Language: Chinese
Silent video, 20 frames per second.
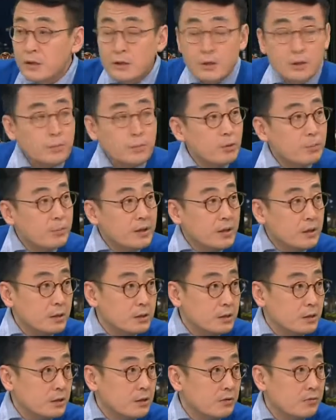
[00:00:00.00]
这个莫伦贝
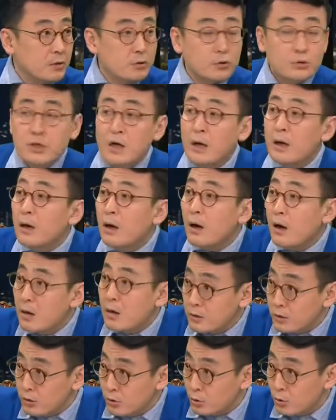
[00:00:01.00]
克这个地方就占了
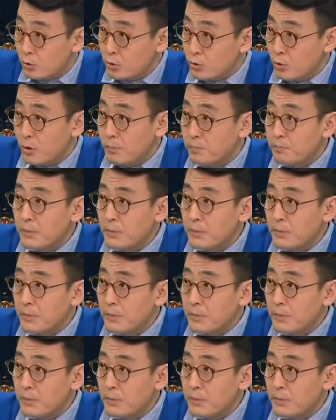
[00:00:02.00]
二十多座。